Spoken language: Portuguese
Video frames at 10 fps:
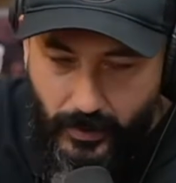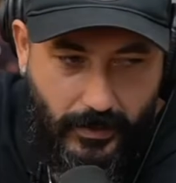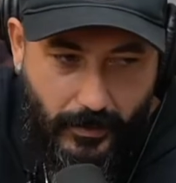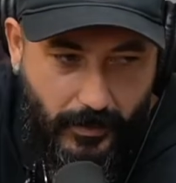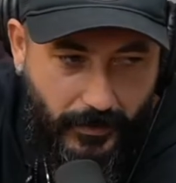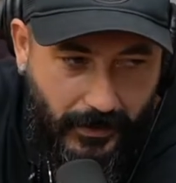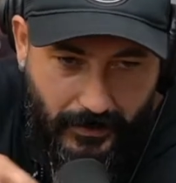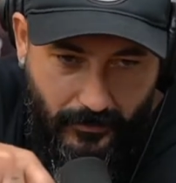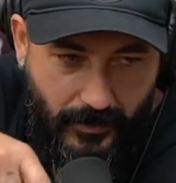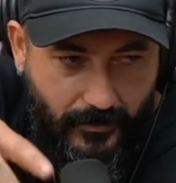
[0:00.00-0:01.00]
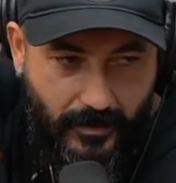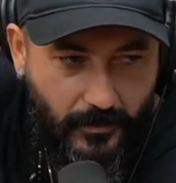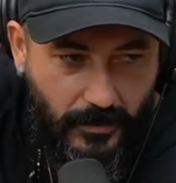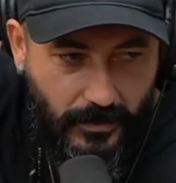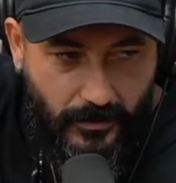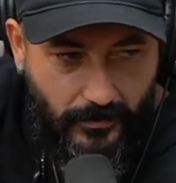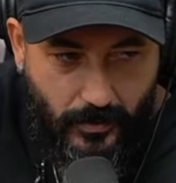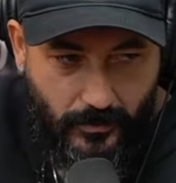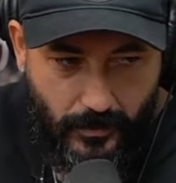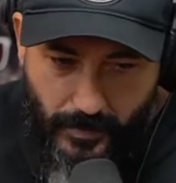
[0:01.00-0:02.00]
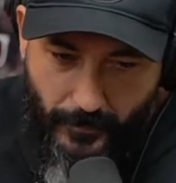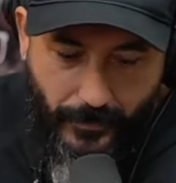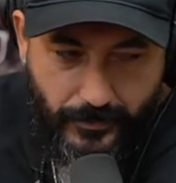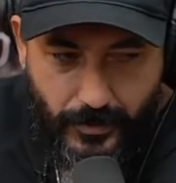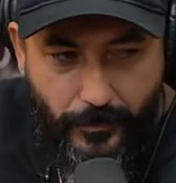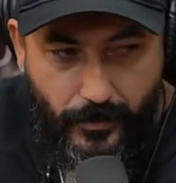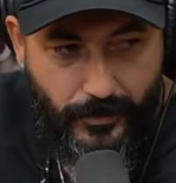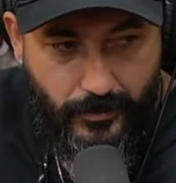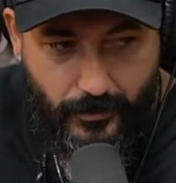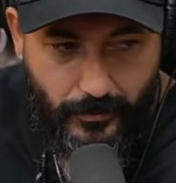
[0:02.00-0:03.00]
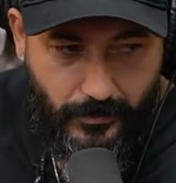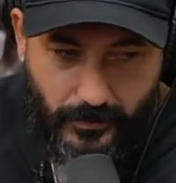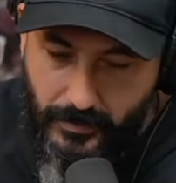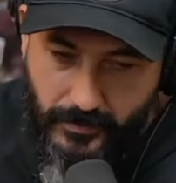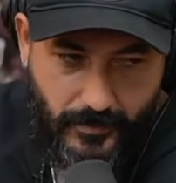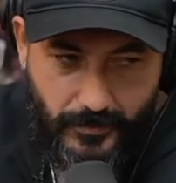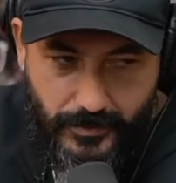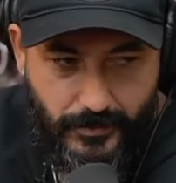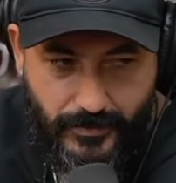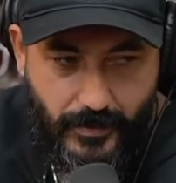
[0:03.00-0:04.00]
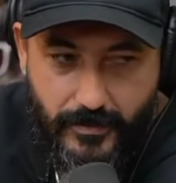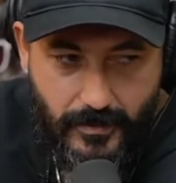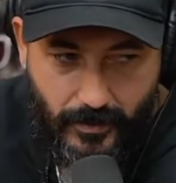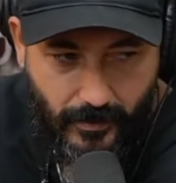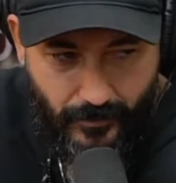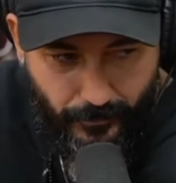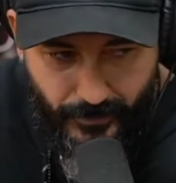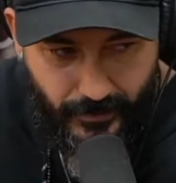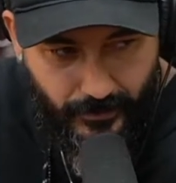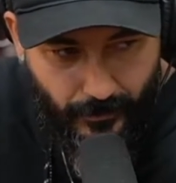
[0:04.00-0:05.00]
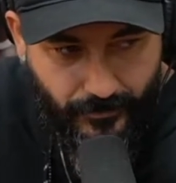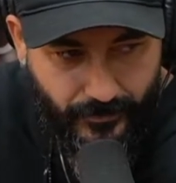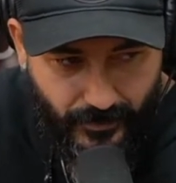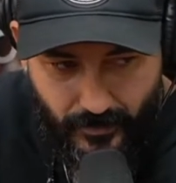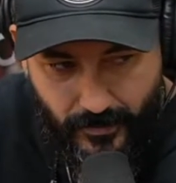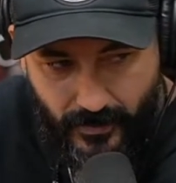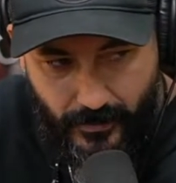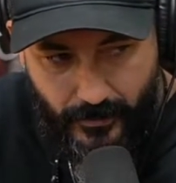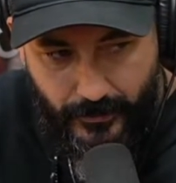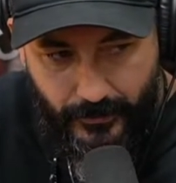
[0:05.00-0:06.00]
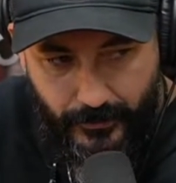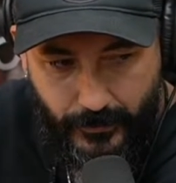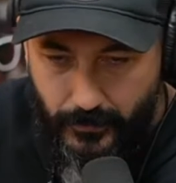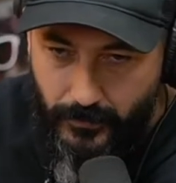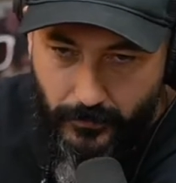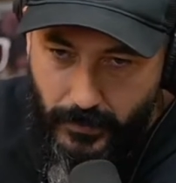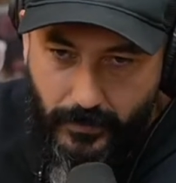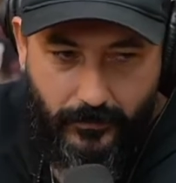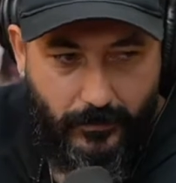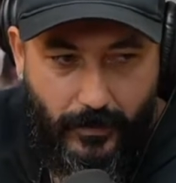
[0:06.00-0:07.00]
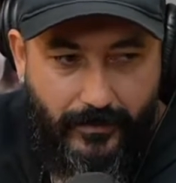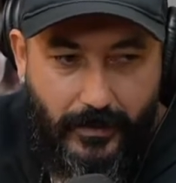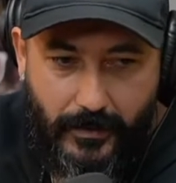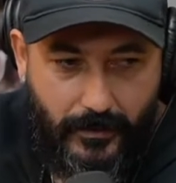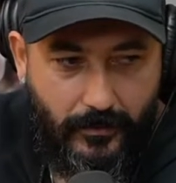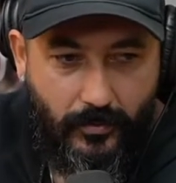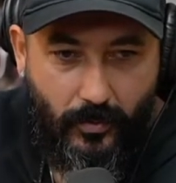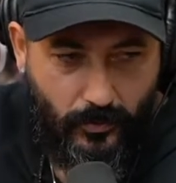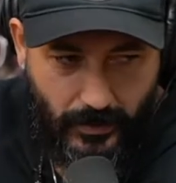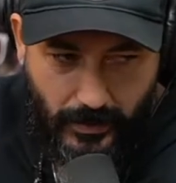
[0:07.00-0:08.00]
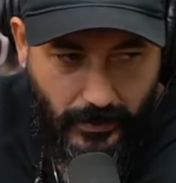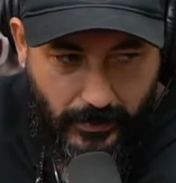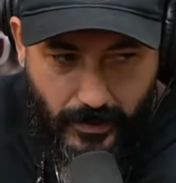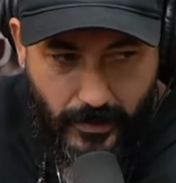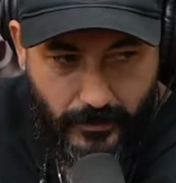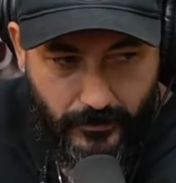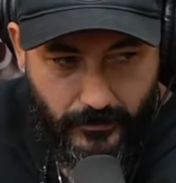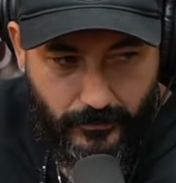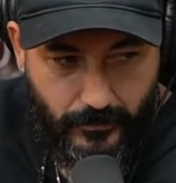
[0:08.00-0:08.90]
porra, câmera pra caralho, os caras transmitem os jogos. Na minha época não tinha porra nenhuma, mano. Ninguém transmite Série C. Quem é que vai perder tempo vendo Série C? É. Mano, tomava soco na cara.